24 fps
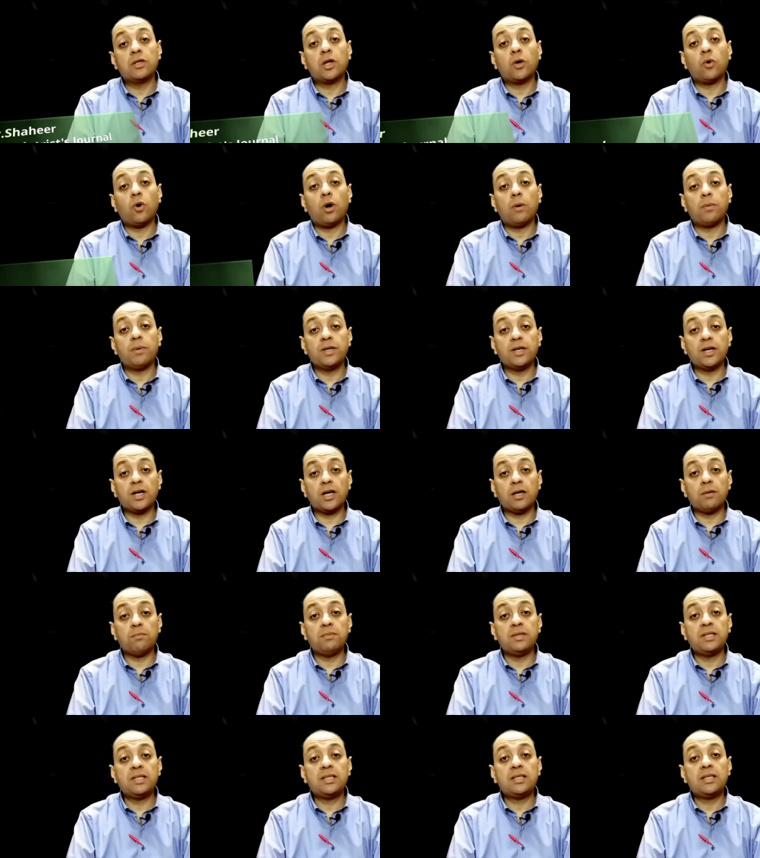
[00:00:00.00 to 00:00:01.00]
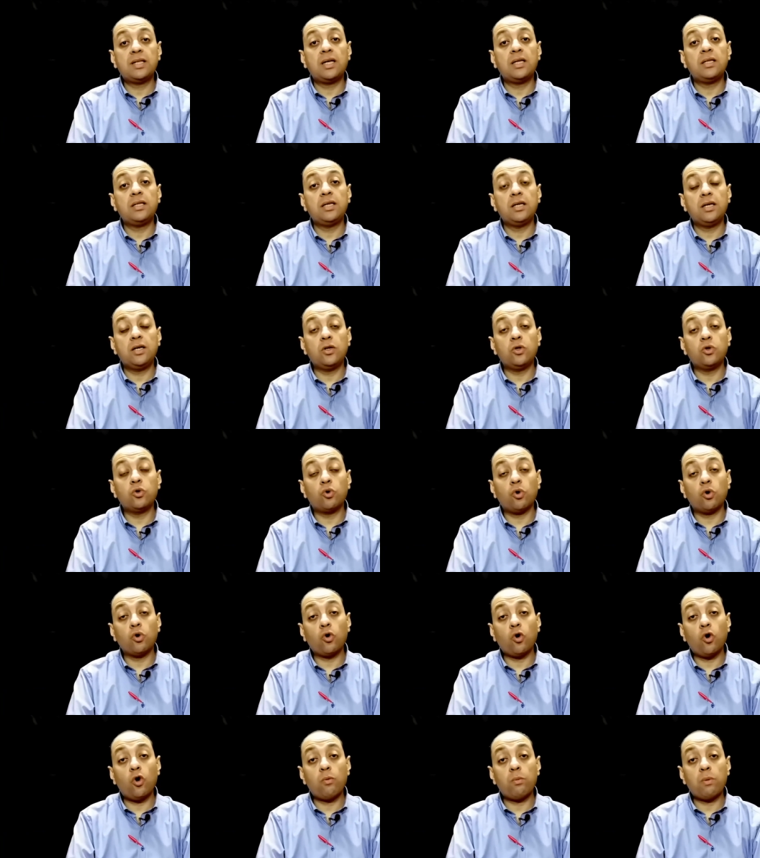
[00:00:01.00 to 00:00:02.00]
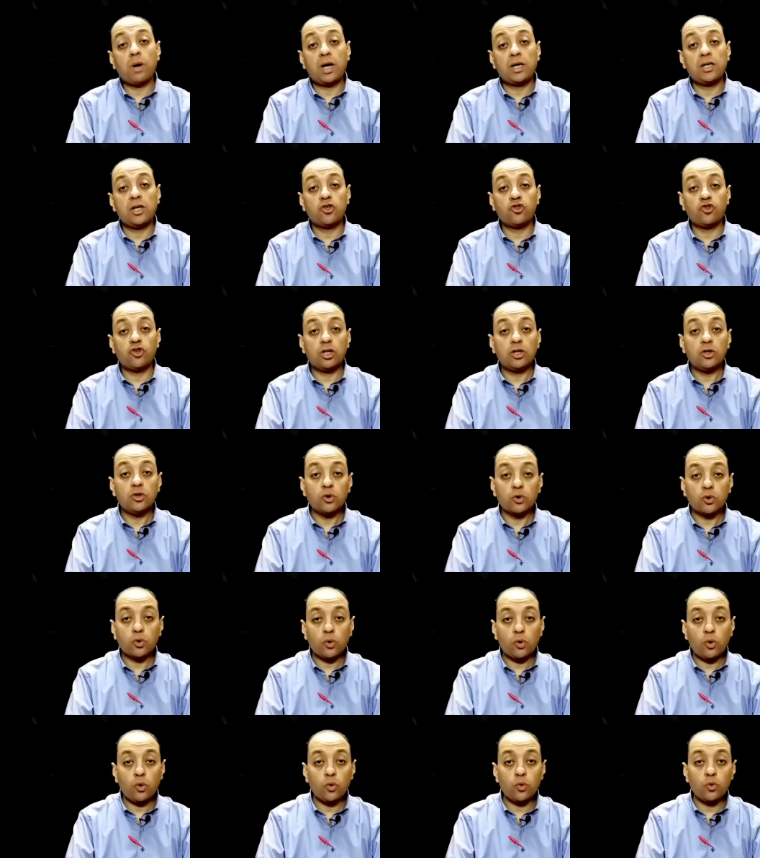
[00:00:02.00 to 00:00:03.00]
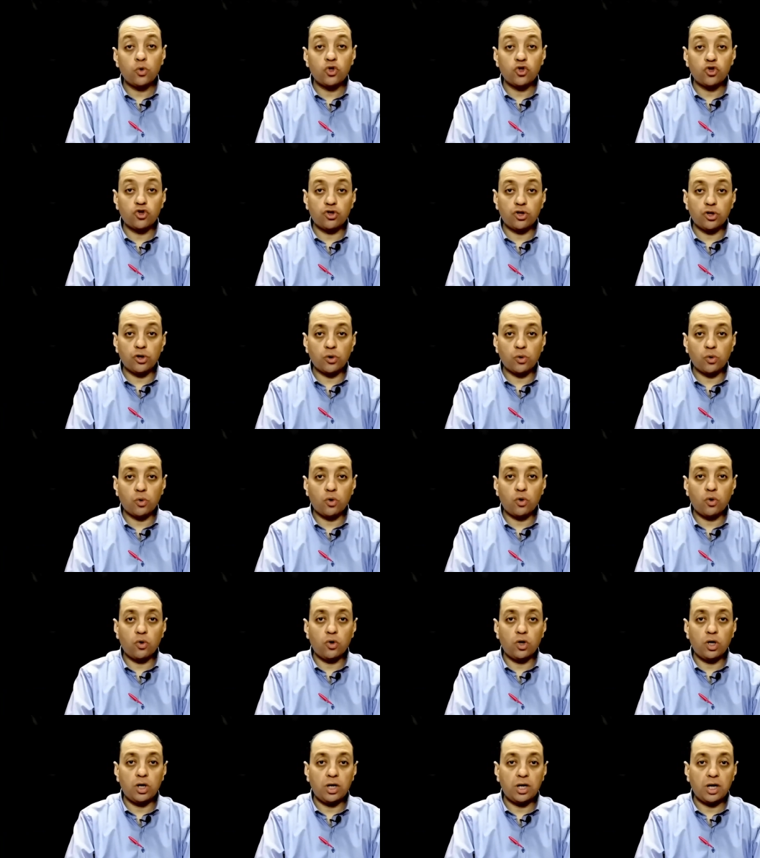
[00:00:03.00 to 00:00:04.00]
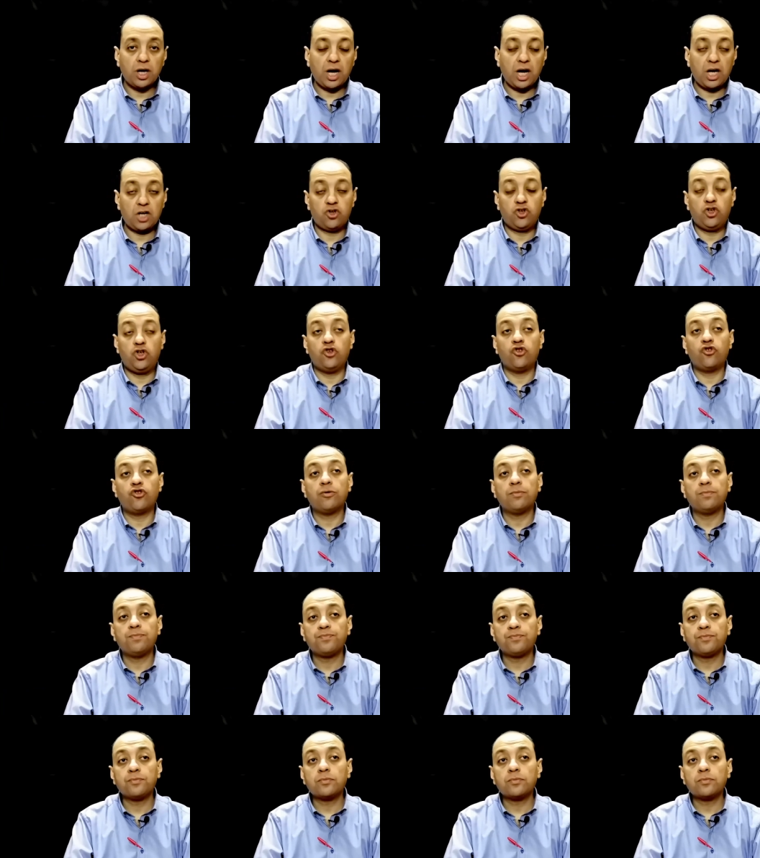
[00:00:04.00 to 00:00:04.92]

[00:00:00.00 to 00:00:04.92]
طوابير مستنيين دورهم علشان يروحوا يشتروا حشيش